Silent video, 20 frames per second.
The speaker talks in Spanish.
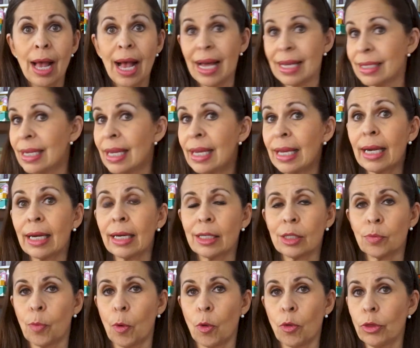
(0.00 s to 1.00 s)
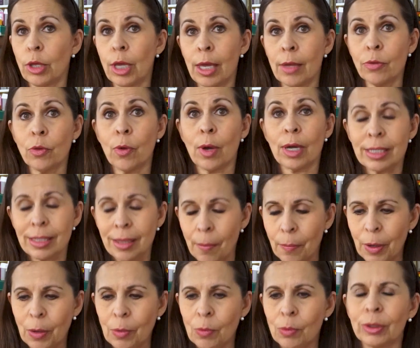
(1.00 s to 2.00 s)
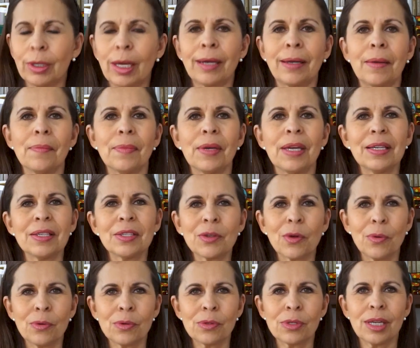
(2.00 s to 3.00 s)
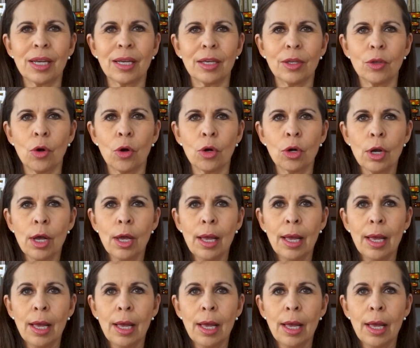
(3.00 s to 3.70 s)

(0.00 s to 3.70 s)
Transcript: Así que respondiendo a esta pregunta que me hizo un seguidor,